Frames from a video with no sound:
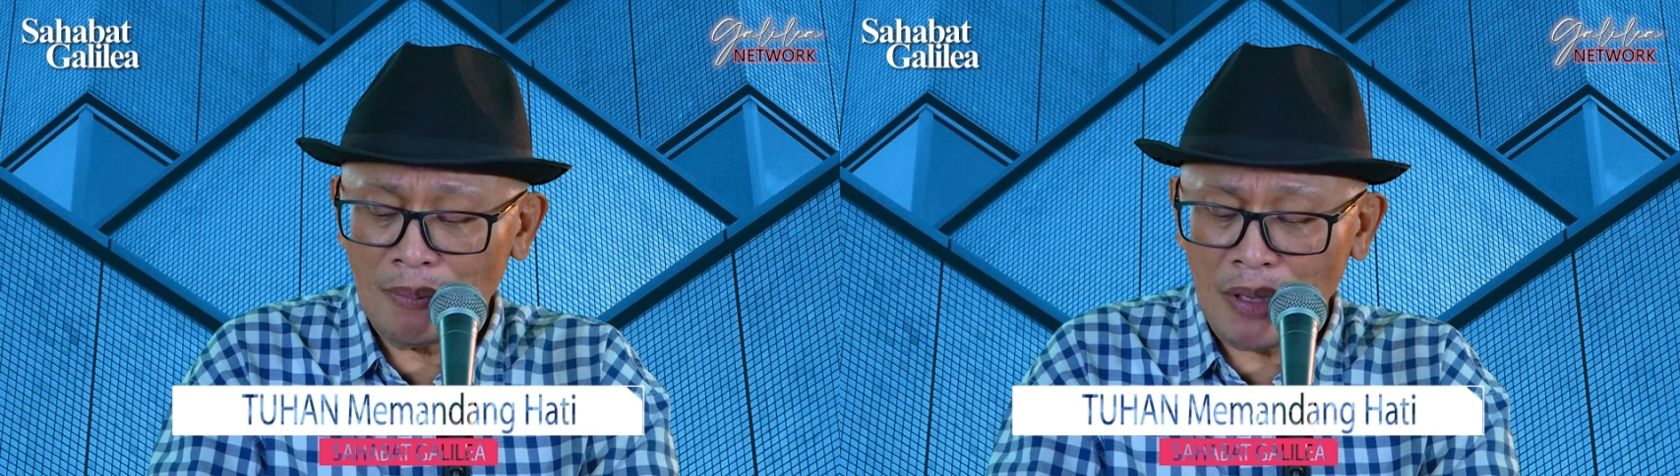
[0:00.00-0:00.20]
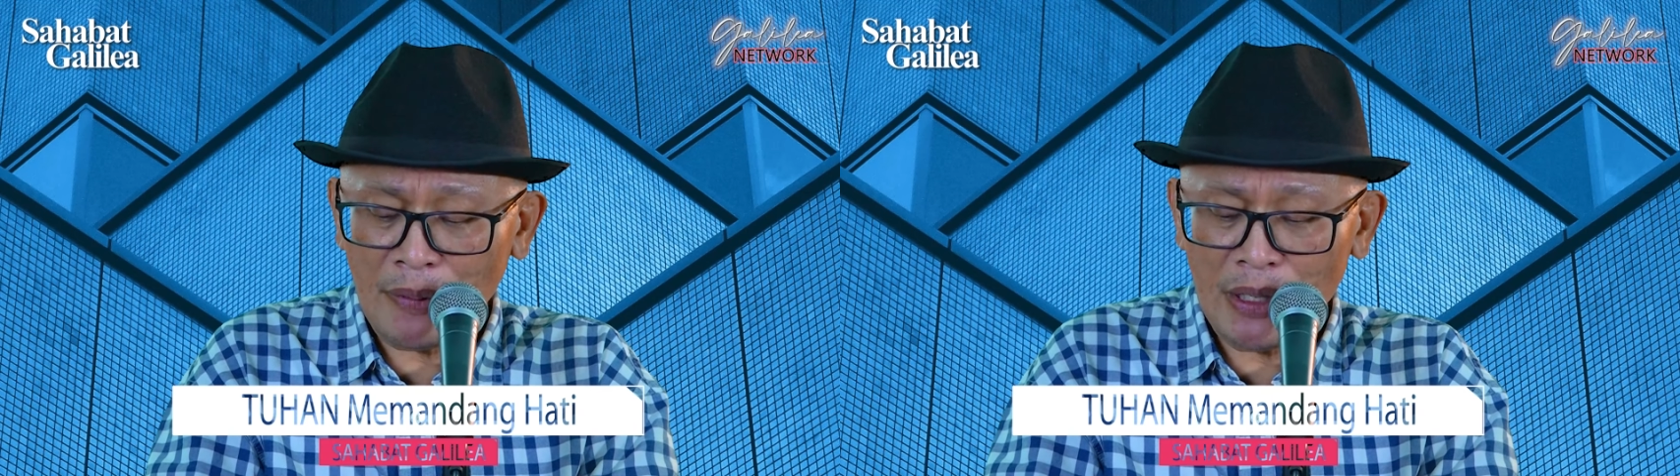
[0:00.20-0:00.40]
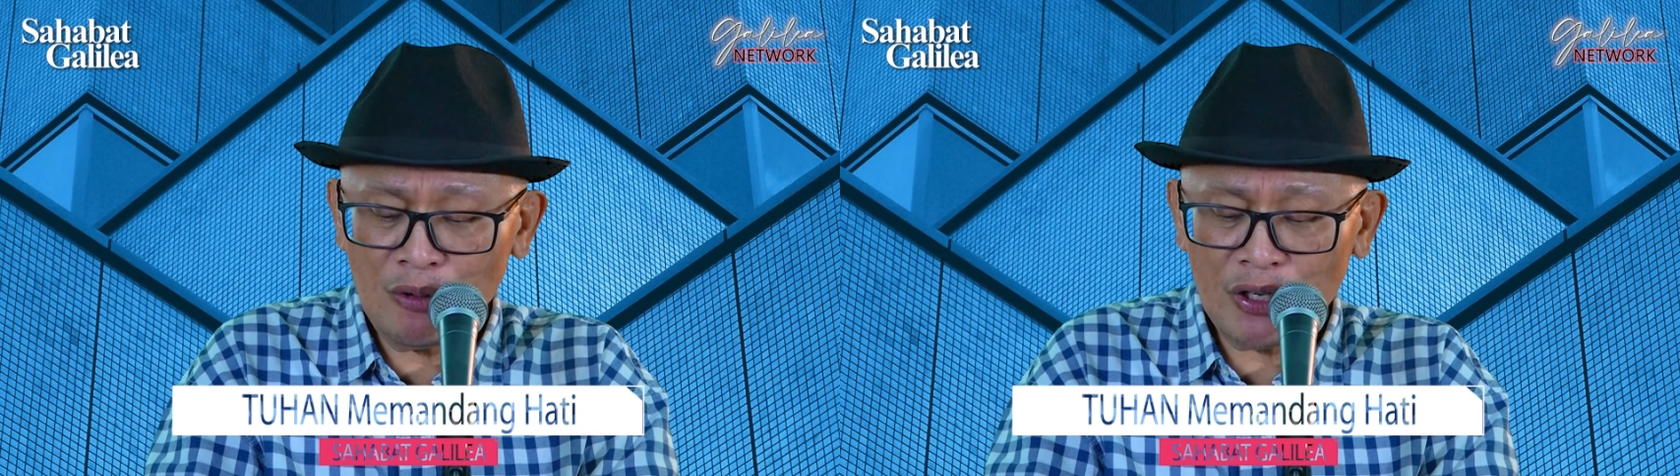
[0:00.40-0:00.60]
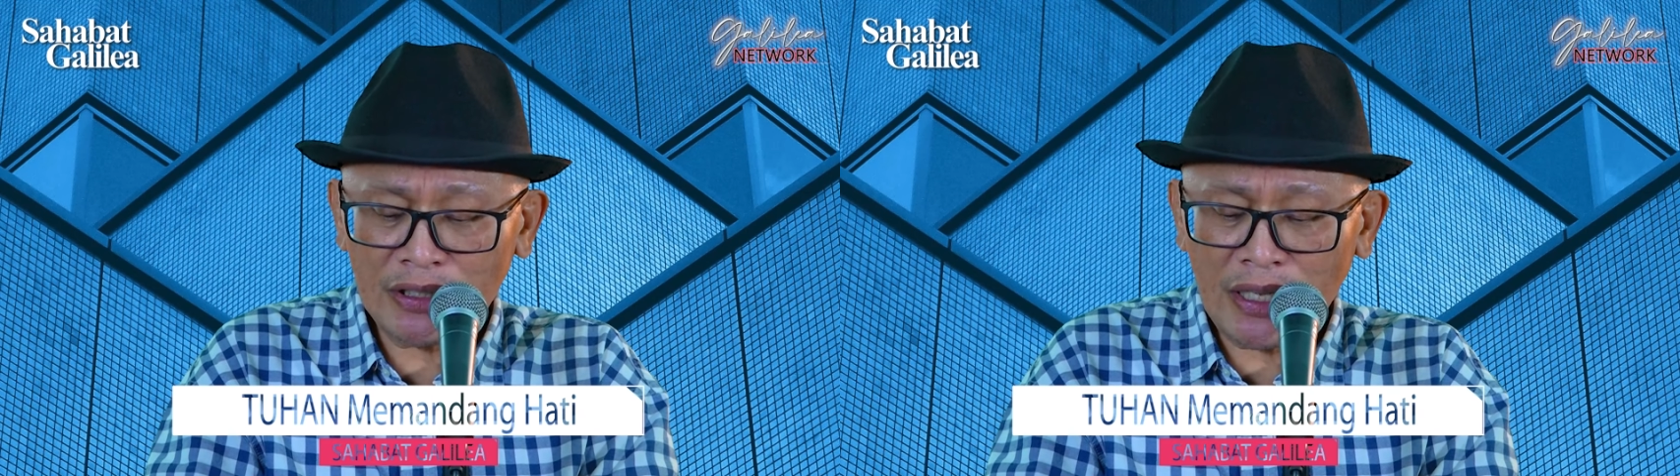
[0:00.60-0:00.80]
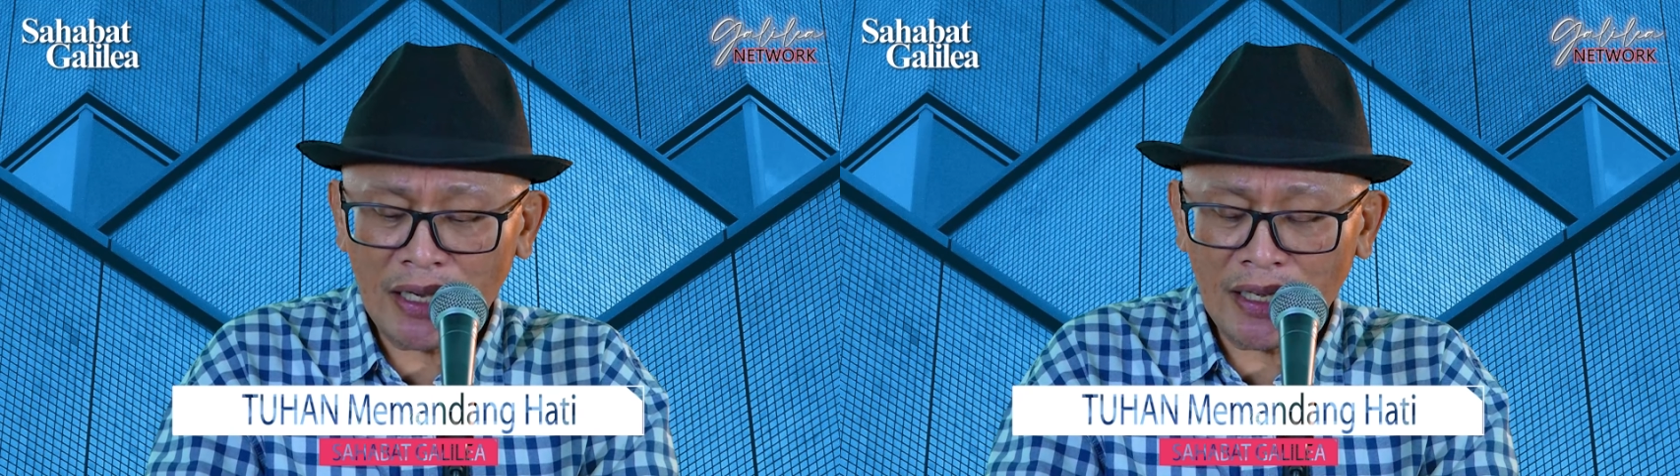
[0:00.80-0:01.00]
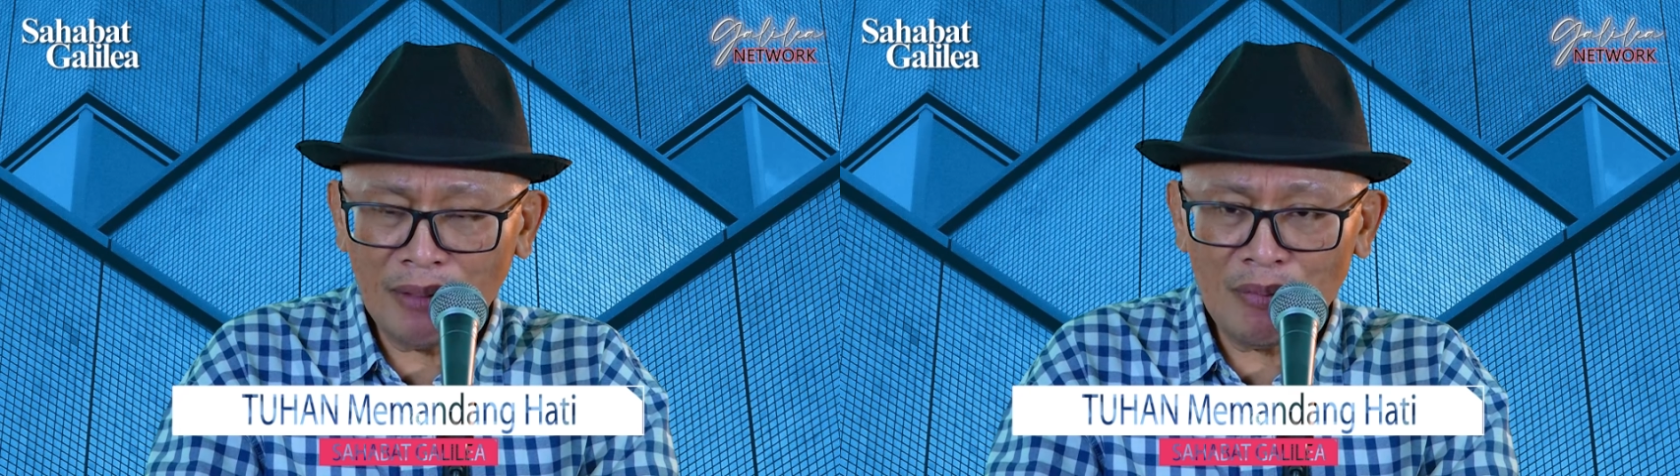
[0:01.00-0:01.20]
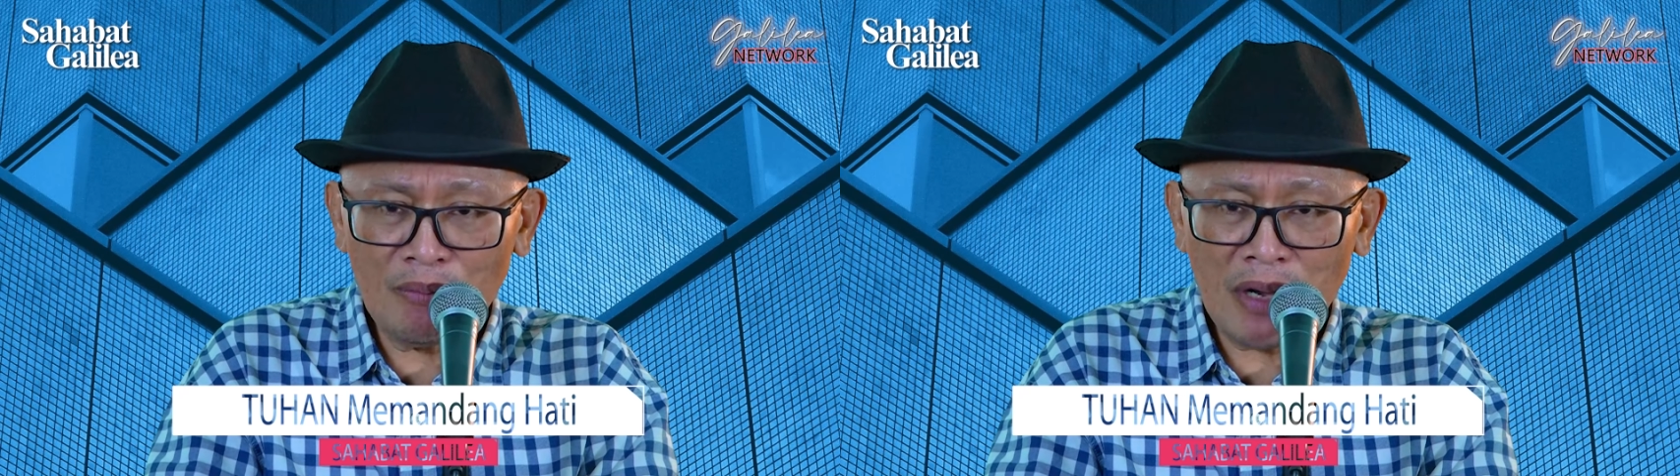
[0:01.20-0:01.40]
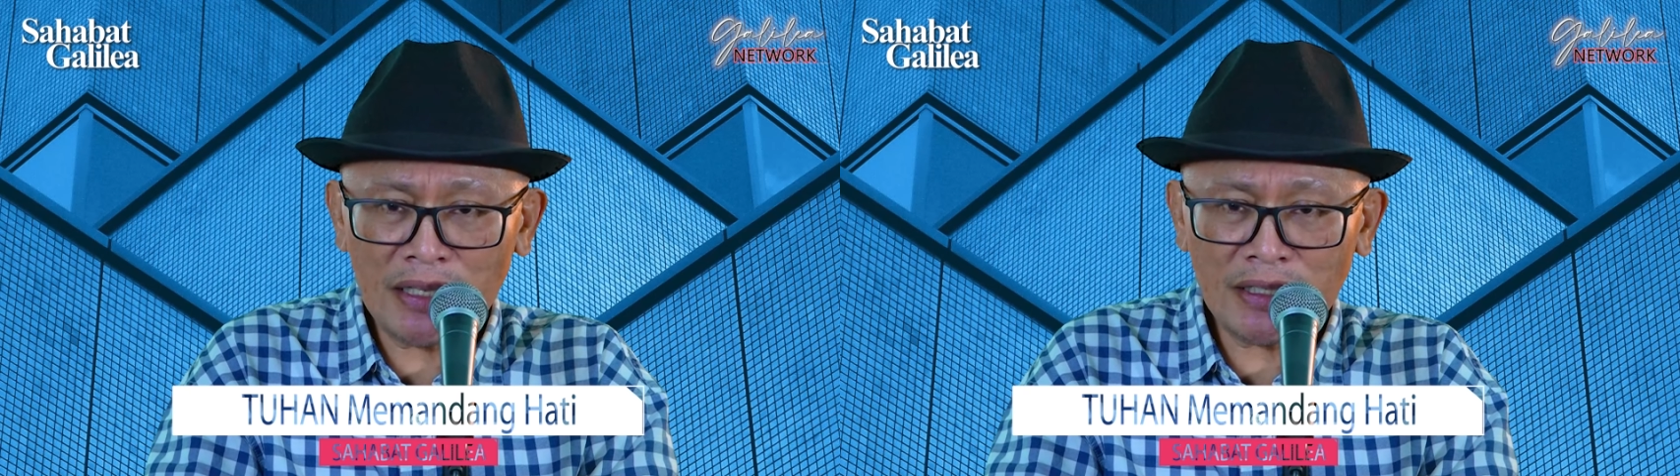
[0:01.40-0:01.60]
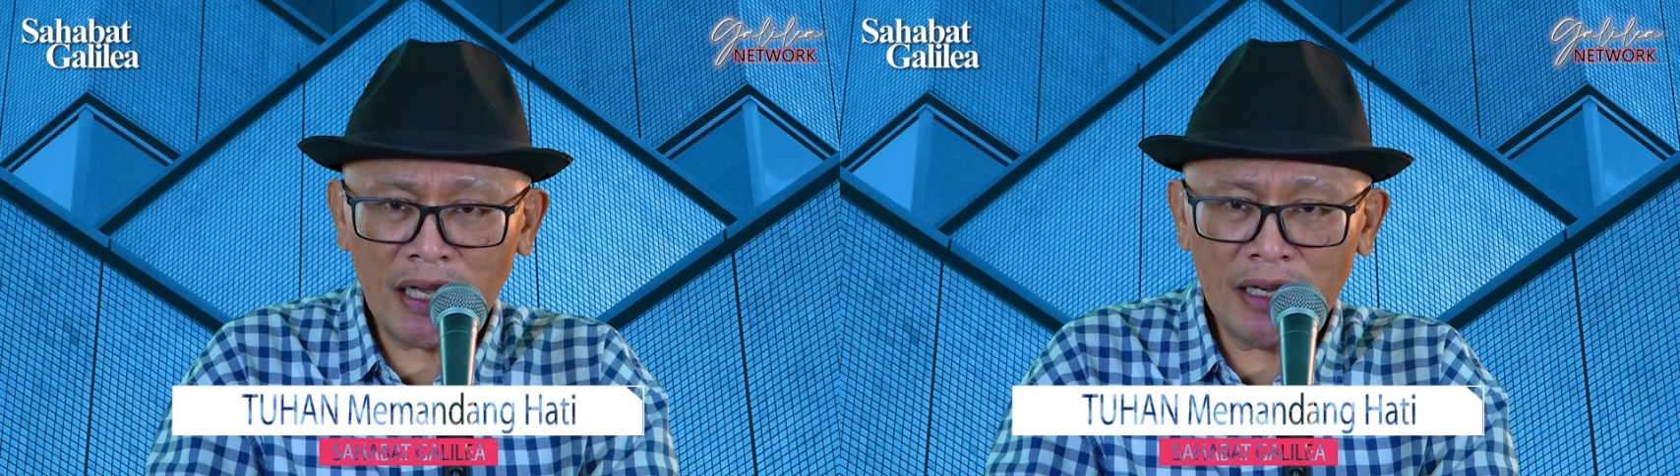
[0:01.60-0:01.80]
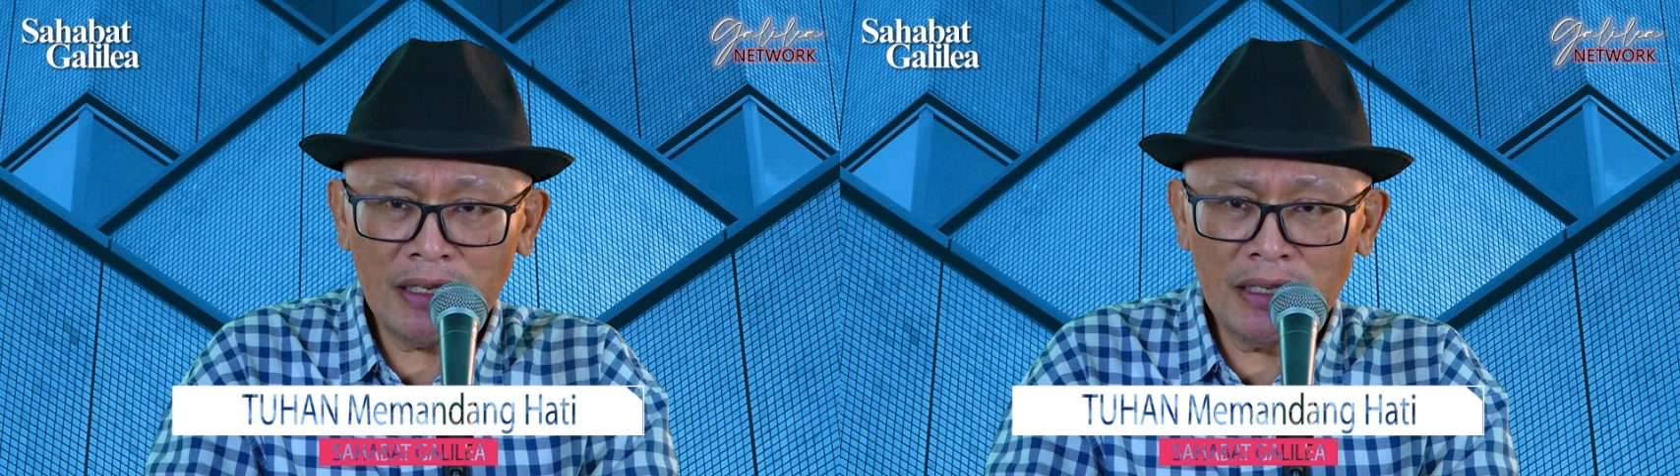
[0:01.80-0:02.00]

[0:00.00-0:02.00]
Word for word: Bapak Ibu kita akan membaca